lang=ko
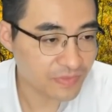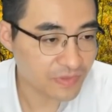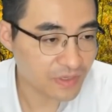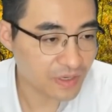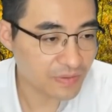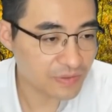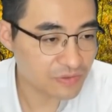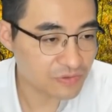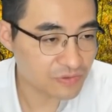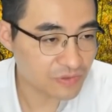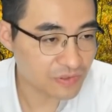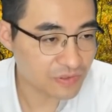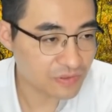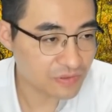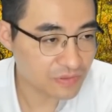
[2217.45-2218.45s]
아마존
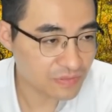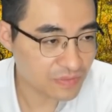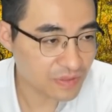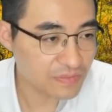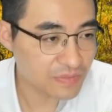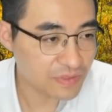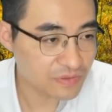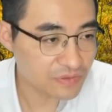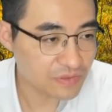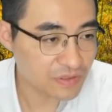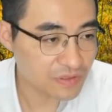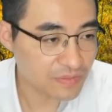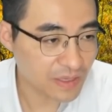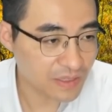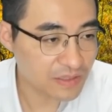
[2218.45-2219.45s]
쪽에서. 판매
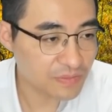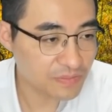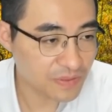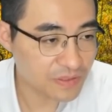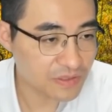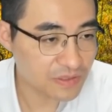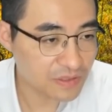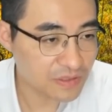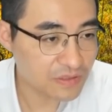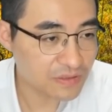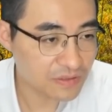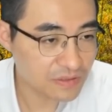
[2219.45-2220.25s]
순위가 마이티 패치가